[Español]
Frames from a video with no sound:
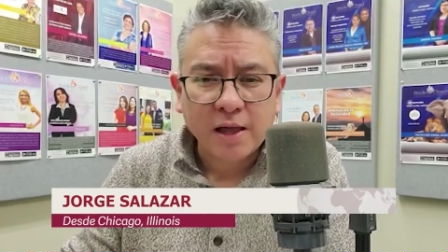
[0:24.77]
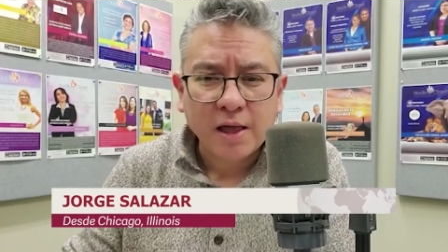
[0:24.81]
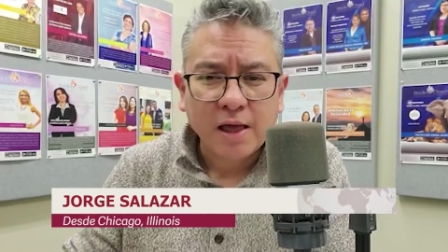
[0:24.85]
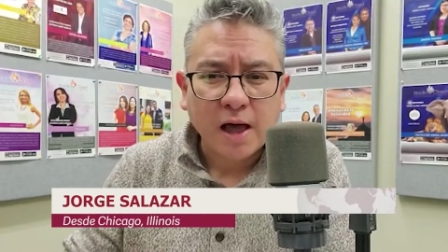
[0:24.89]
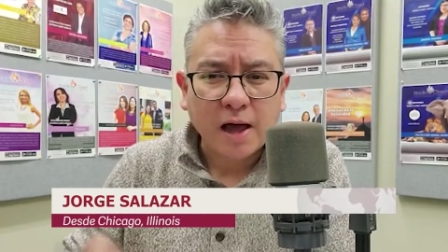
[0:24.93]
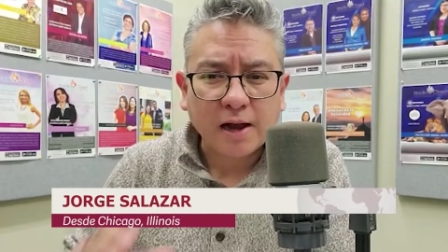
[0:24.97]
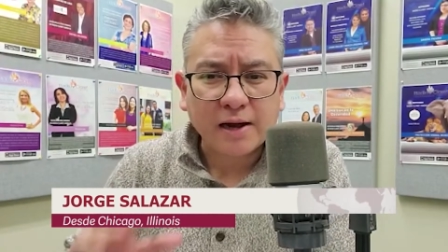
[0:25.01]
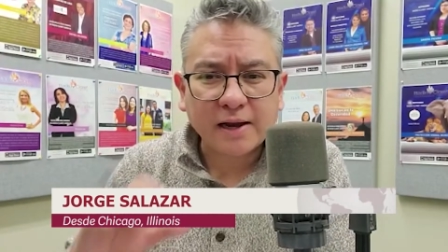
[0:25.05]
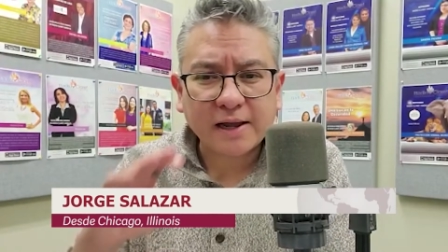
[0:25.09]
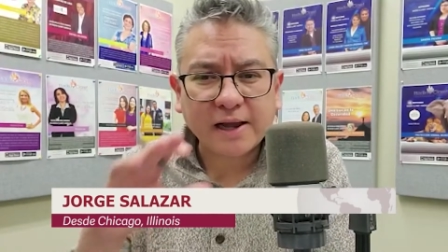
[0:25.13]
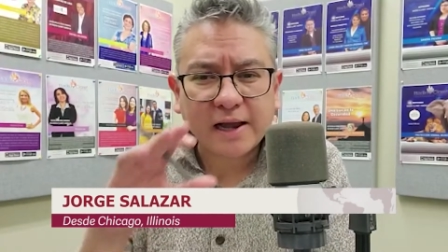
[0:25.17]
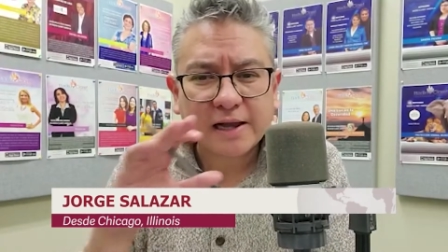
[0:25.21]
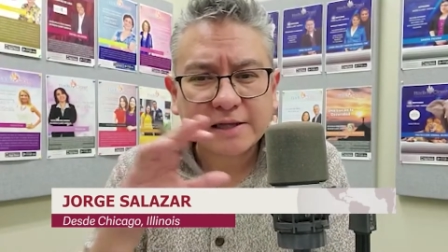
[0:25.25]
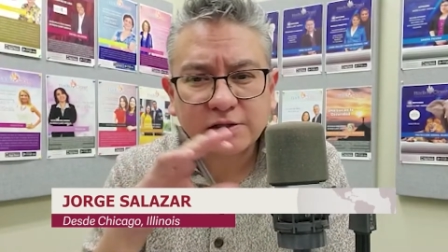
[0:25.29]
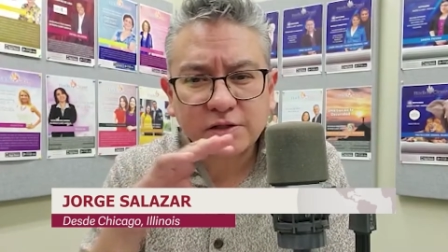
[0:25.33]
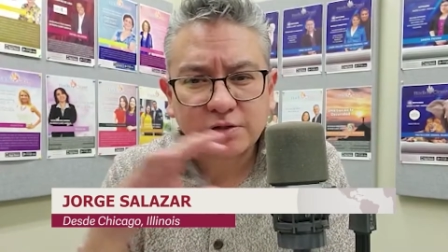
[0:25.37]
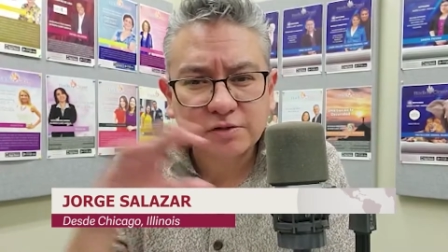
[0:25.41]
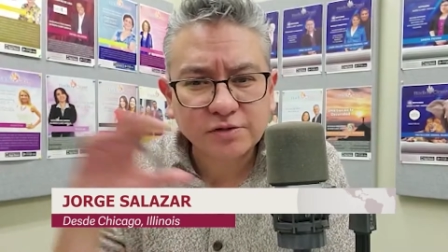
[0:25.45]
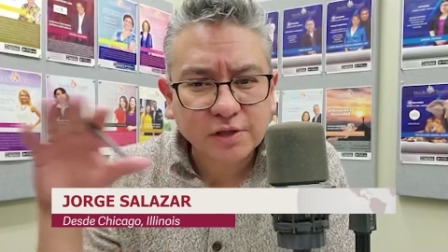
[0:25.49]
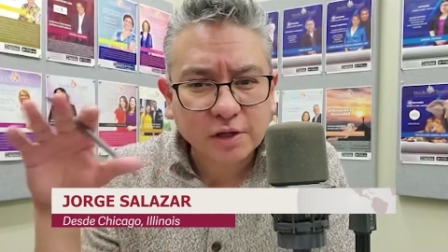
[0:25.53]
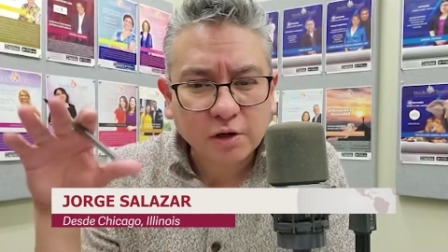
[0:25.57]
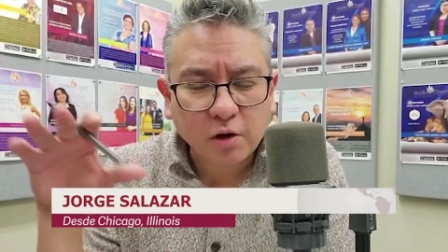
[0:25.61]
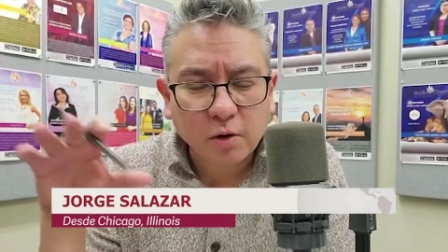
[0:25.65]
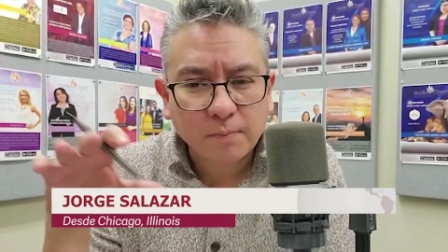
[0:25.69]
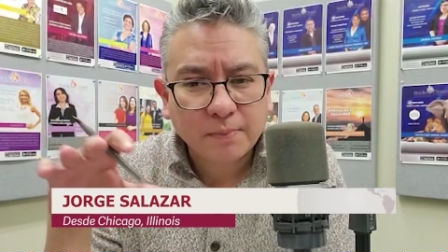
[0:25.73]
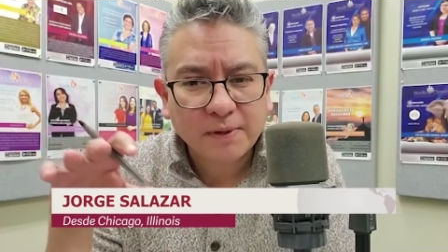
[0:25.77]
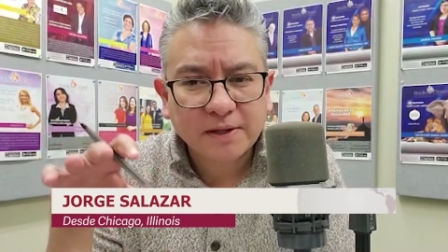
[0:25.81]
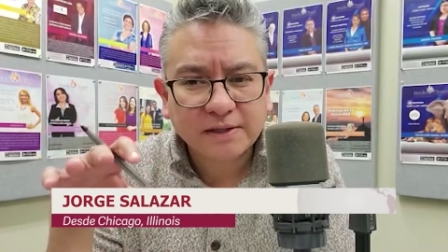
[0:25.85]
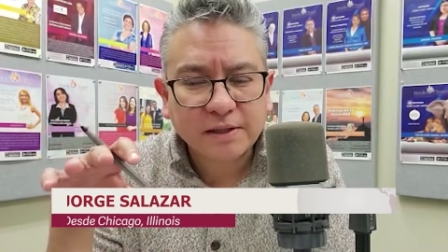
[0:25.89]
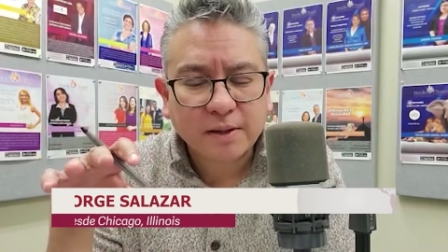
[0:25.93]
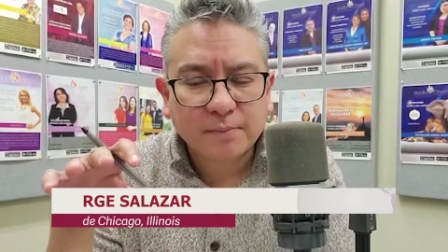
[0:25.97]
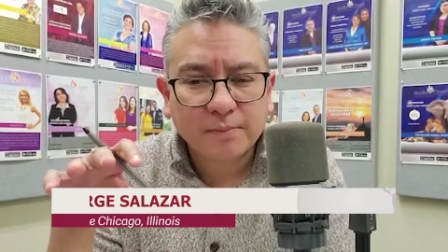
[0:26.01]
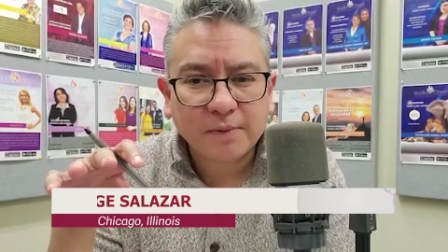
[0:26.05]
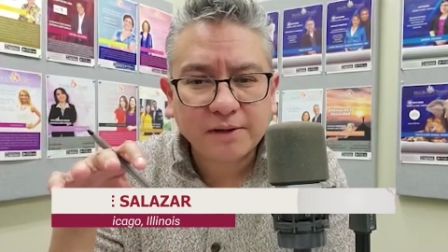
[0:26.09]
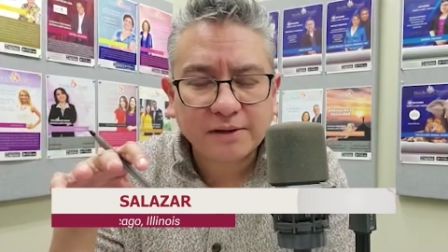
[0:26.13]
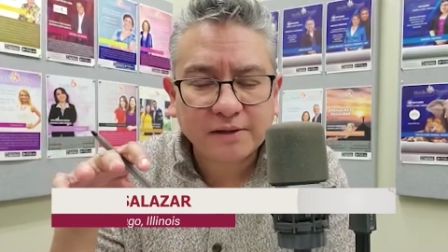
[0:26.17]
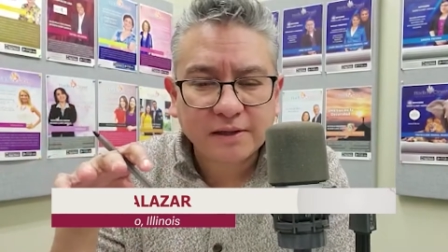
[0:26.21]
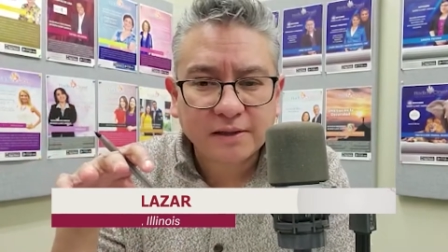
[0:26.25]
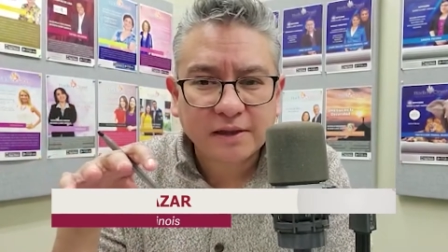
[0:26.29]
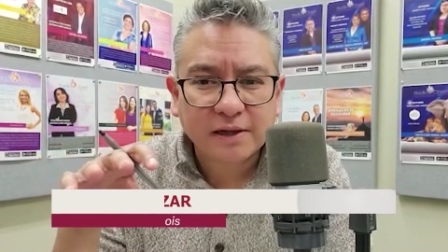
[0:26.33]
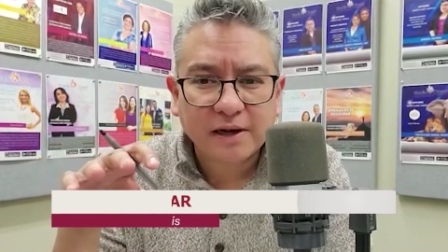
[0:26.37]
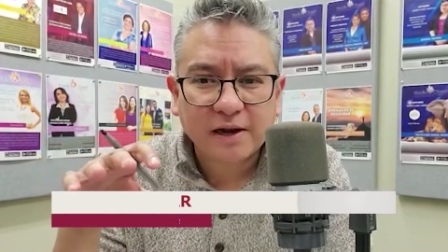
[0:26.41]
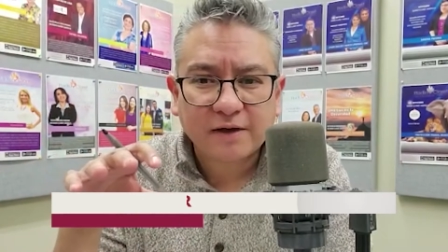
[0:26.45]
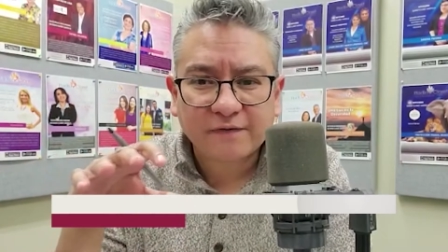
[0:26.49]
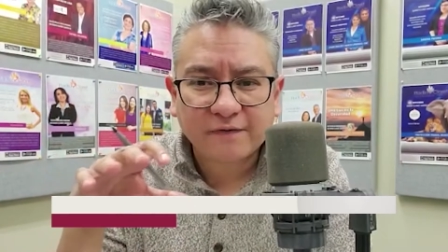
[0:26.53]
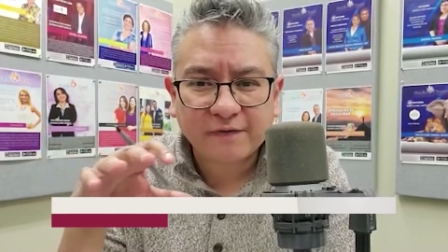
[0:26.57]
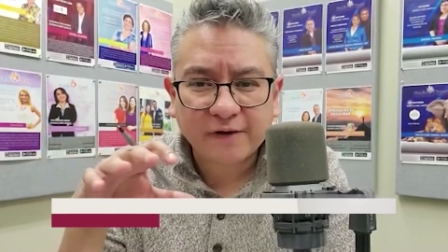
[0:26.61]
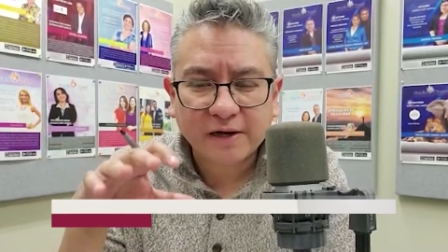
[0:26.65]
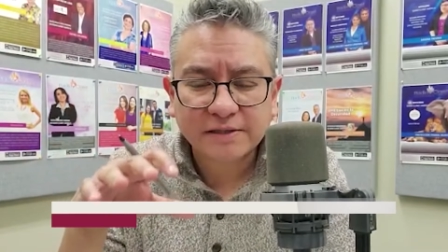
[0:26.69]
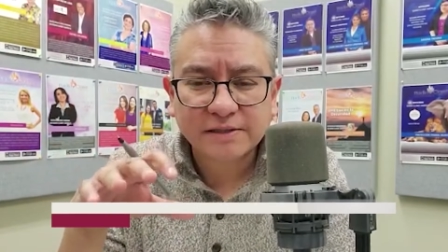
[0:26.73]
alejándose completamente de la
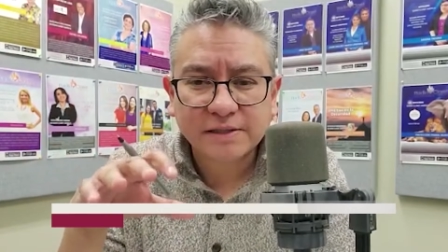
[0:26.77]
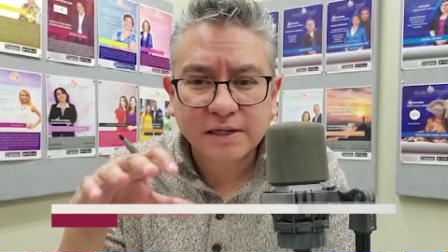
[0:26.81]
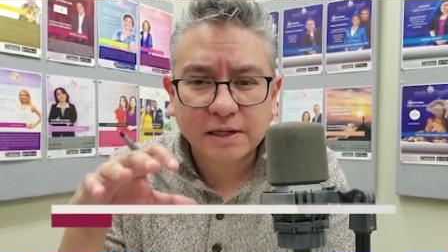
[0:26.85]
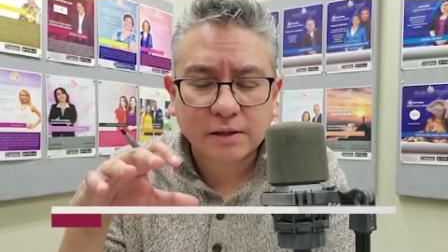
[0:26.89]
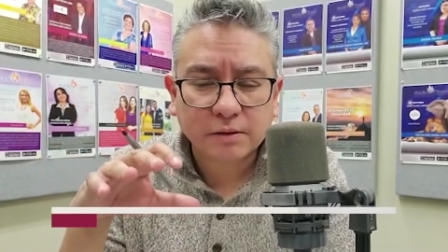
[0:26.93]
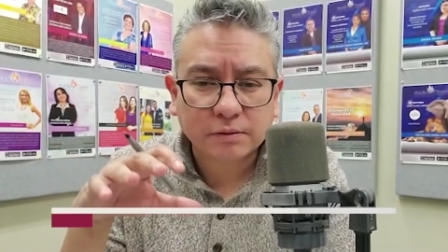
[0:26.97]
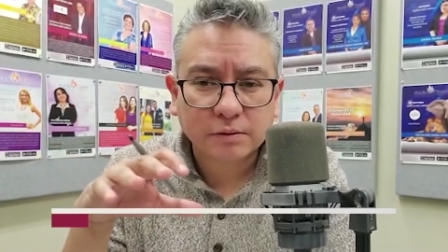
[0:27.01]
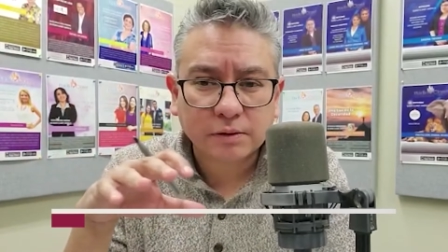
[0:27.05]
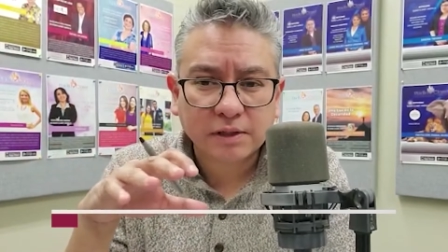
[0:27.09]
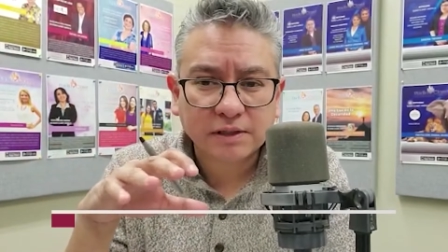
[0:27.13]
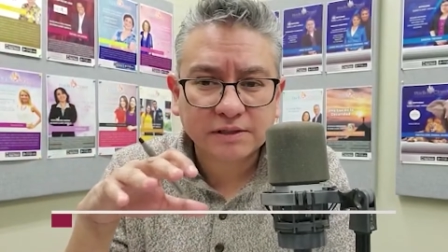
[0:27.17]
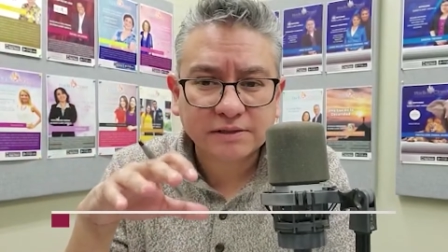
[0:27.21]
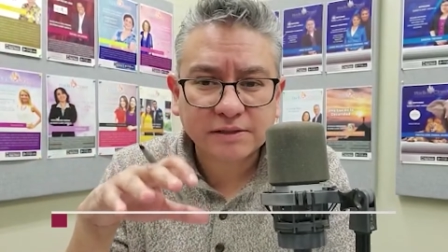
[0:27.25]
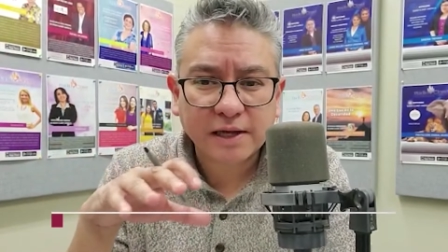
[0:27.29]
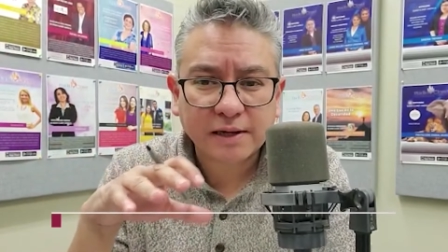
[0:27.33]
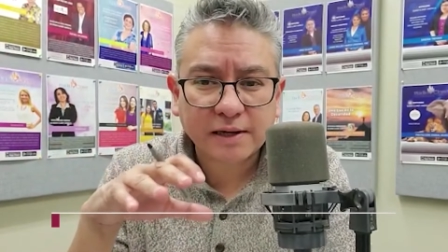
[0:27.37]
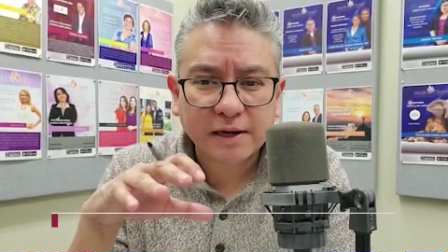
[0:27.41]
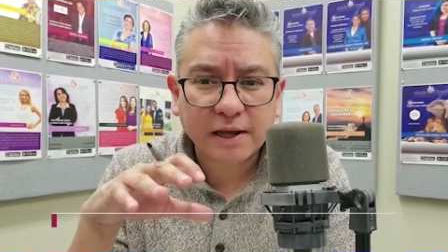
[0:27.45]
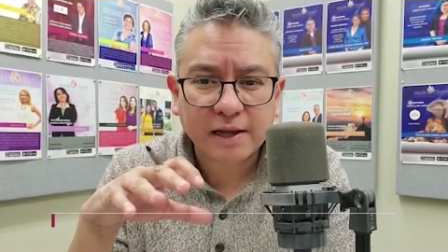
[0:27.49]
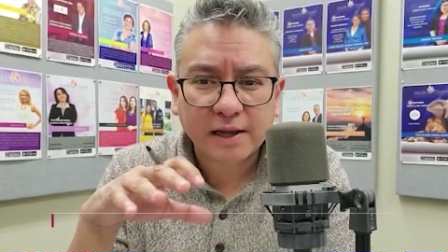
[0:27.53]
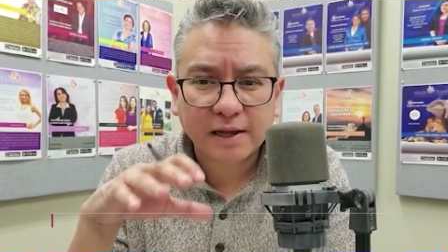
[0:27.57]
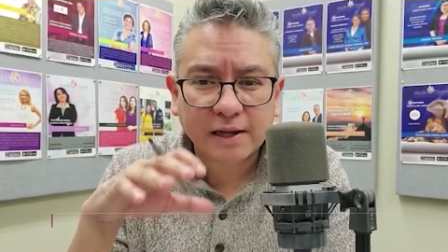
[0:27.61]
frase que utilizara